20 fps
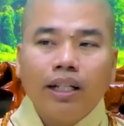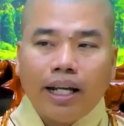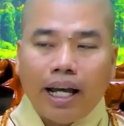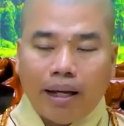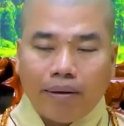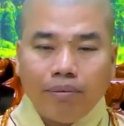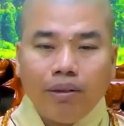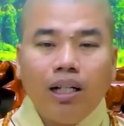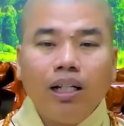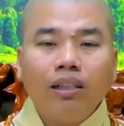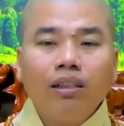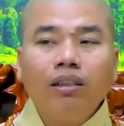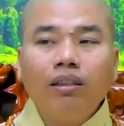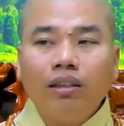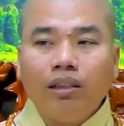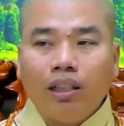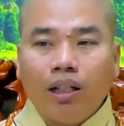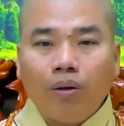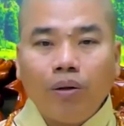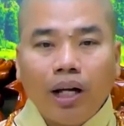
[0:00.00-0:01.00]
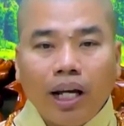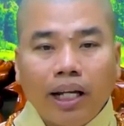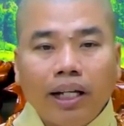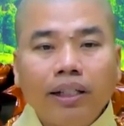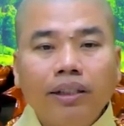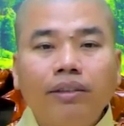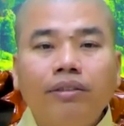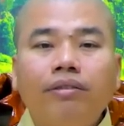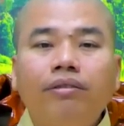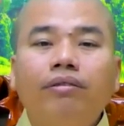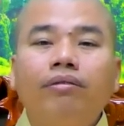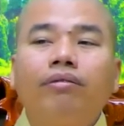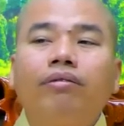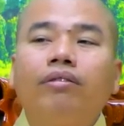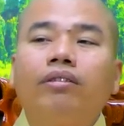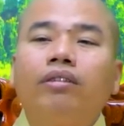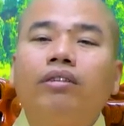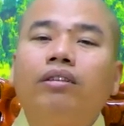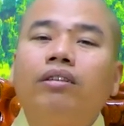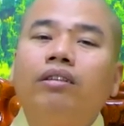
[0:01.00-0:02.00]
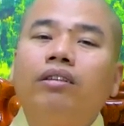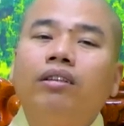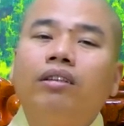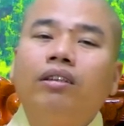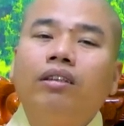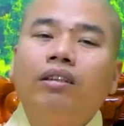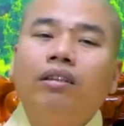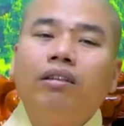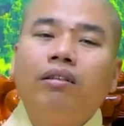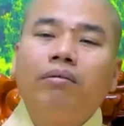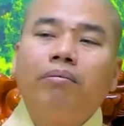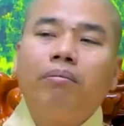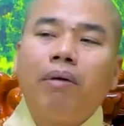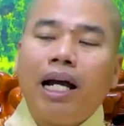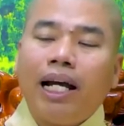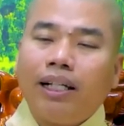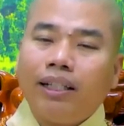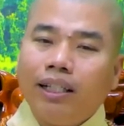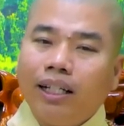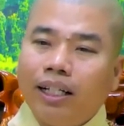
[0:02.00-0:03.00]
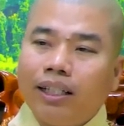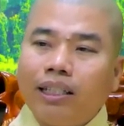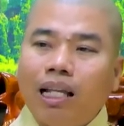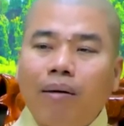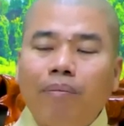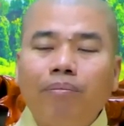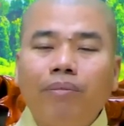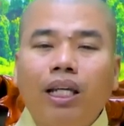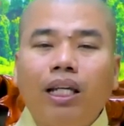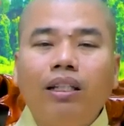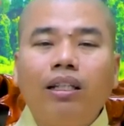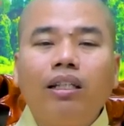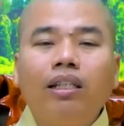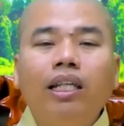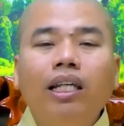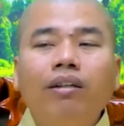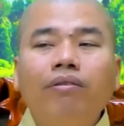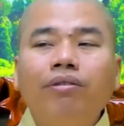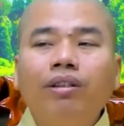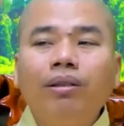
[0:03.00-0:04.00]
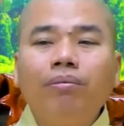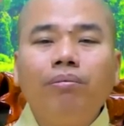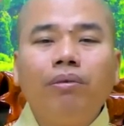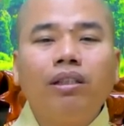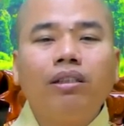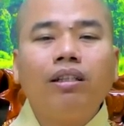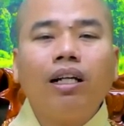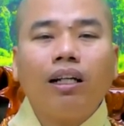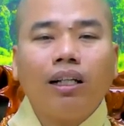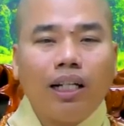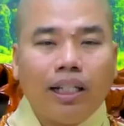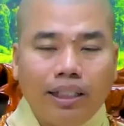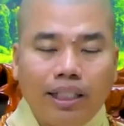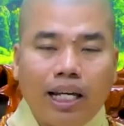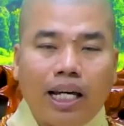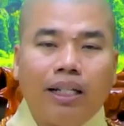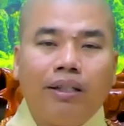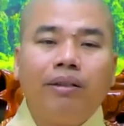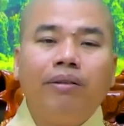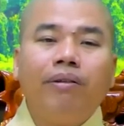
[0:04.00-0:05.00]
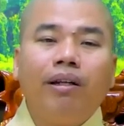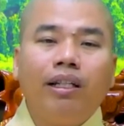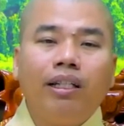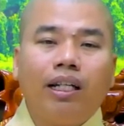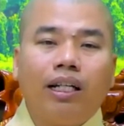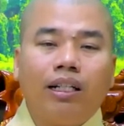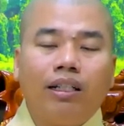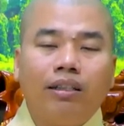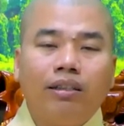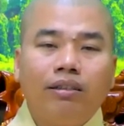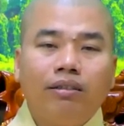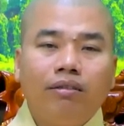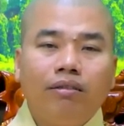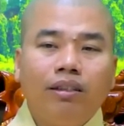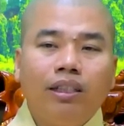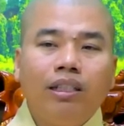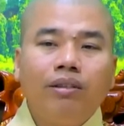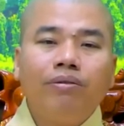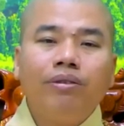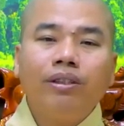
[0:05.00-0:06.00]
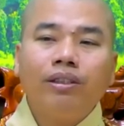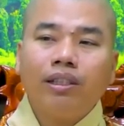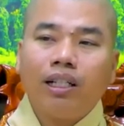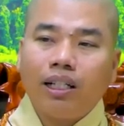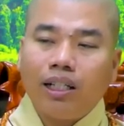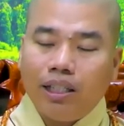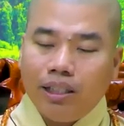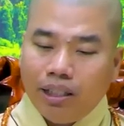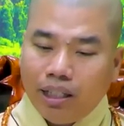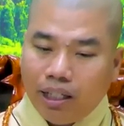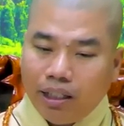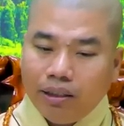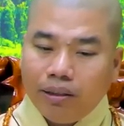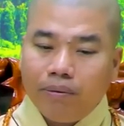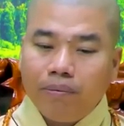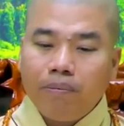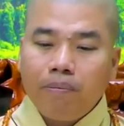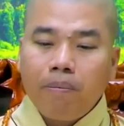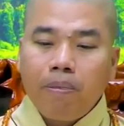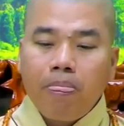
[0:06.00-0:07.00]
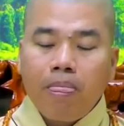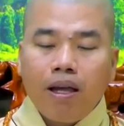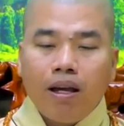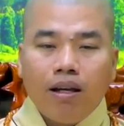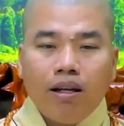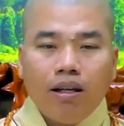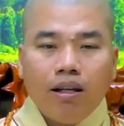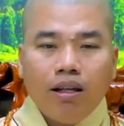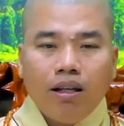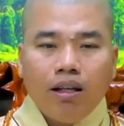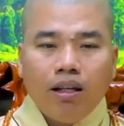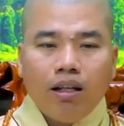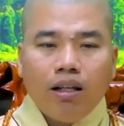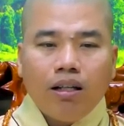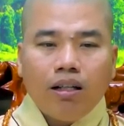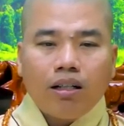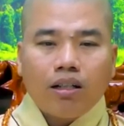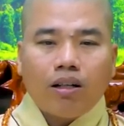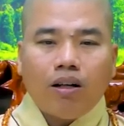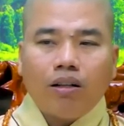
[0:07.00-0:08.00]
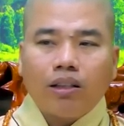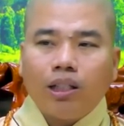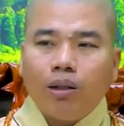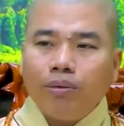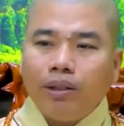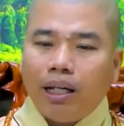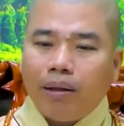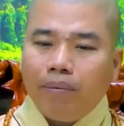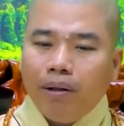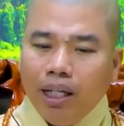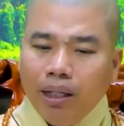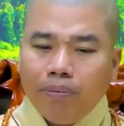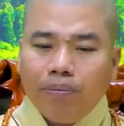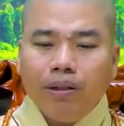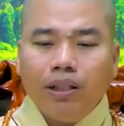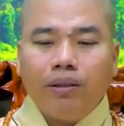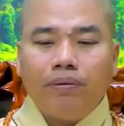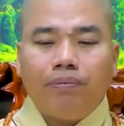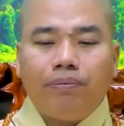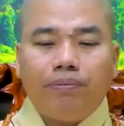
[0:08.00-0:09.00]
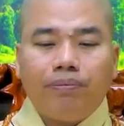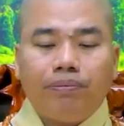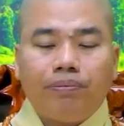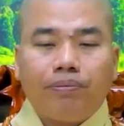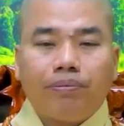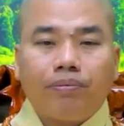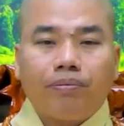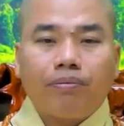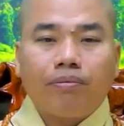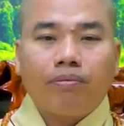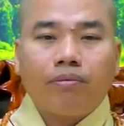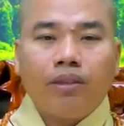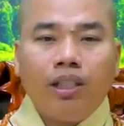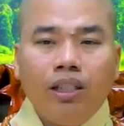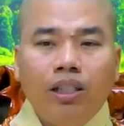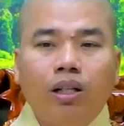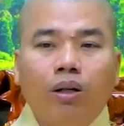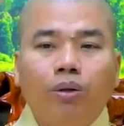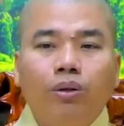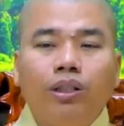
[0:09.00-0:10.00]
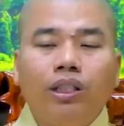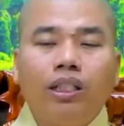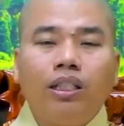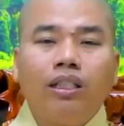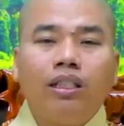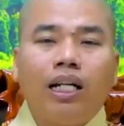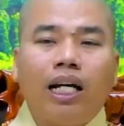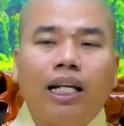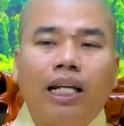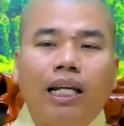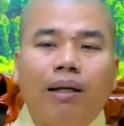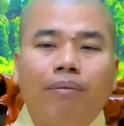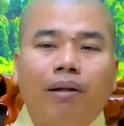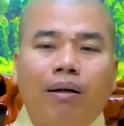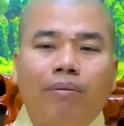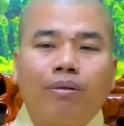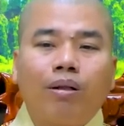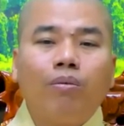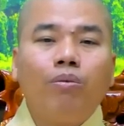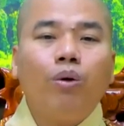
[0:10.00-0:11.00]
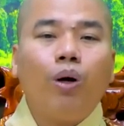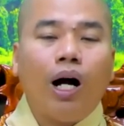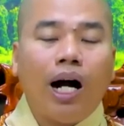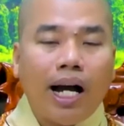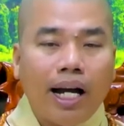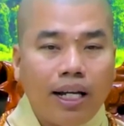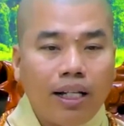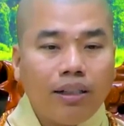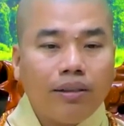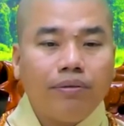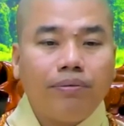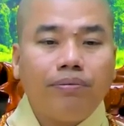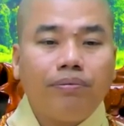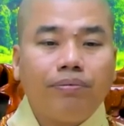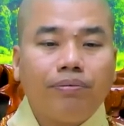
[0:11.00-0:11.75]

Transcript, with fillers: cảm ơn người nấu ăn mang những cái tâm vậy thì duyên phước mình rất là dày quý vị à duyên phước rất là dày còn trong nhà bếp á thí dụ như anh em làm công quả